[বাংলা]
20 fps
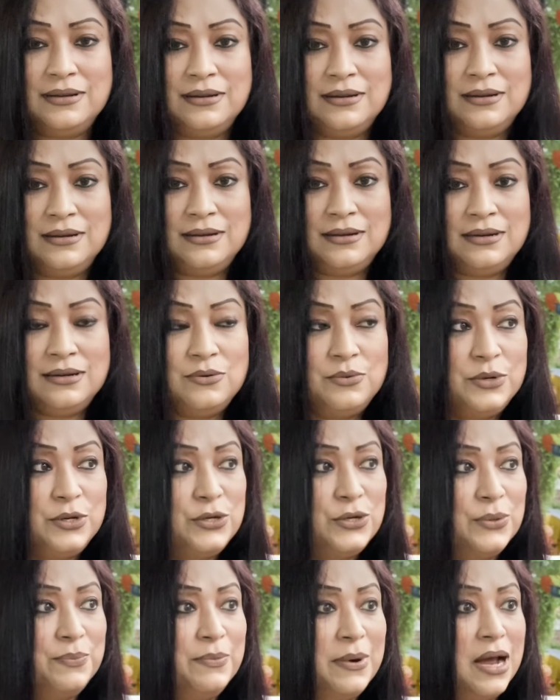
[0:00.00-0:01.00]

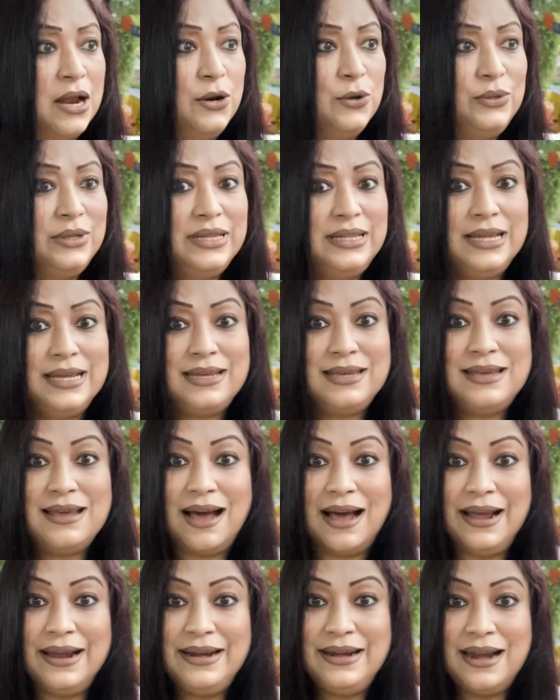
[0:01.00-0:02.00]
চোখের পারতে দেখি
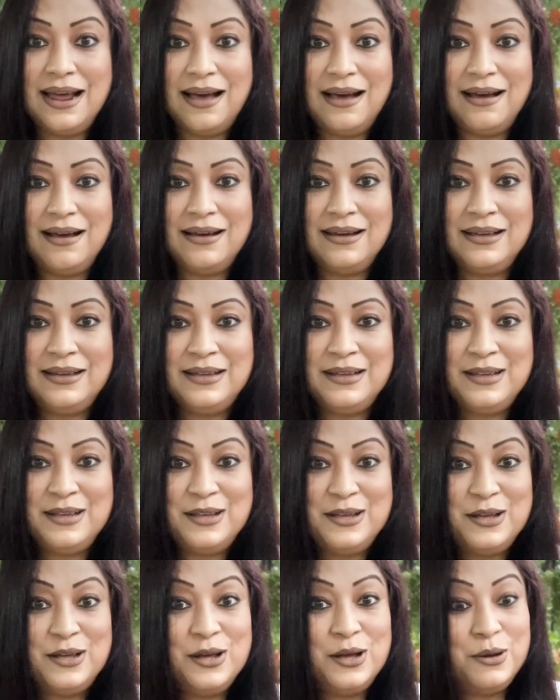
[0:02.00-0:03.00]
আয়না
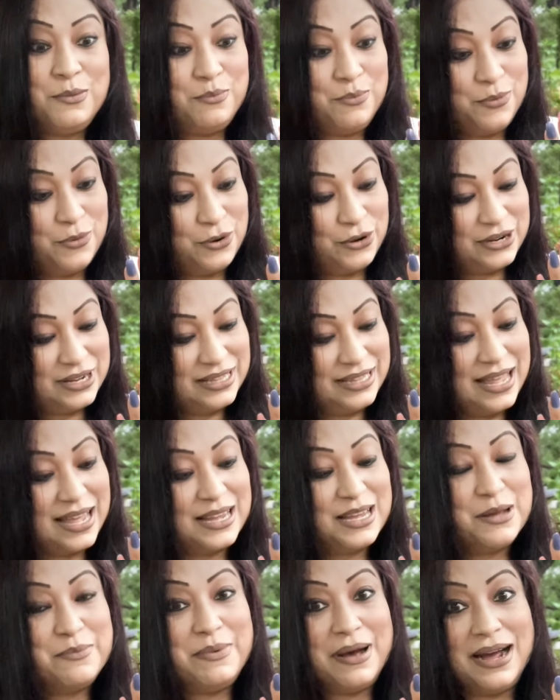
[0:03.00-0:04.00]
মুখ
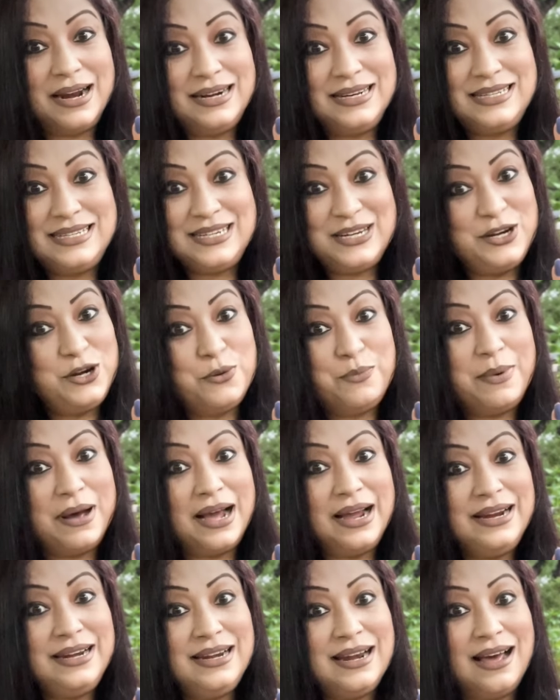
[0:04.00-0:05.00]
দেখবার ছিল
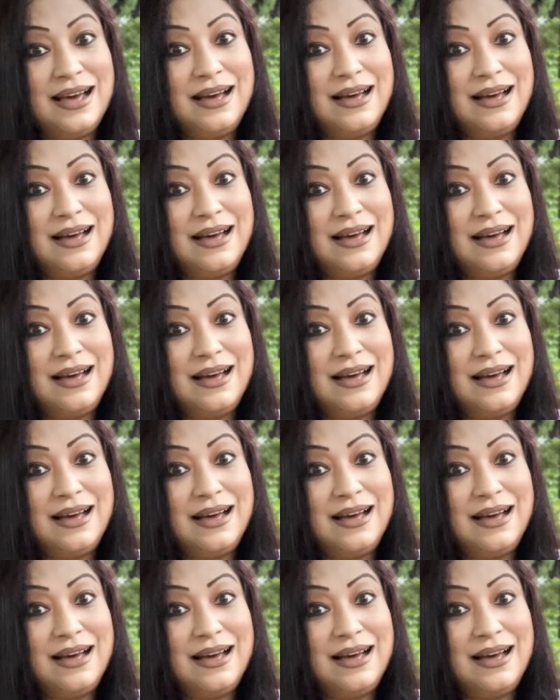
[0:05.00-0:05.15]
বায়না